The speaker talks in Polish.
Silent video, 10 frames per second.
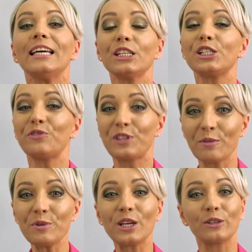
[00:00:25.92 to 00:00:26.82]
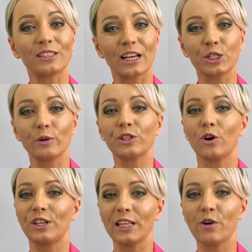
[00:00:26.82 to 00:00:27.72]
Jeśli w terminie dostarczyłeś
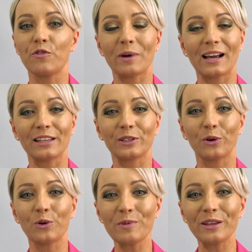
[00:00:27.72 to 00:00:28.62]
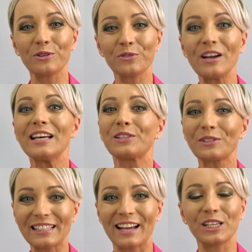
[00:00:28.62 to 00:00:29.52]
oryginały wymaganych dokumentów,
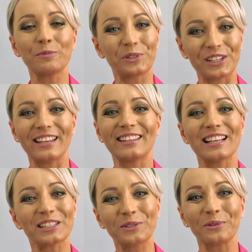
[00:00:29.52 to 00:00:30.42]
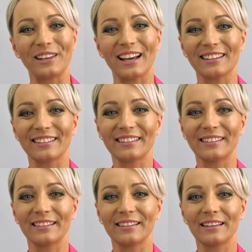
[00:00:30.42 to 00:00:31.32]
zostaniesz przyjęty na studia.
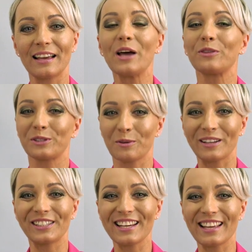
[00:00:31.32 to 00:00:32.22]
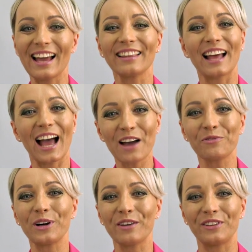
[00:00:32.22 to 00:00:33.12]
Do zobaczenia na
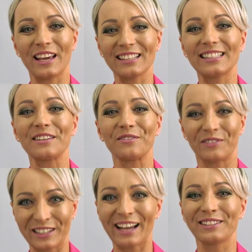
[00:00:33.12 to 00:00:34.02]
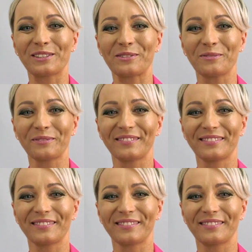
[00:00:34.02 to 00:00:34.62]
AWFIS w Gdańsku.